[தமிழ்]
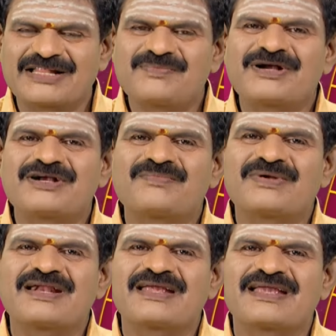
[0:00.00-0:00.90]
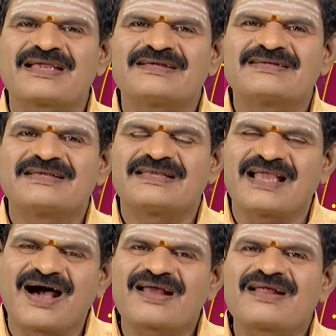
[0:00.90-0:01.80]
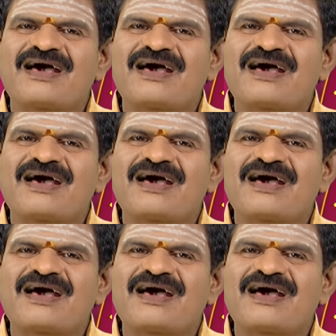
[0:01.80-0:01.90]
அது மட்டும் இல்லைங்க யார்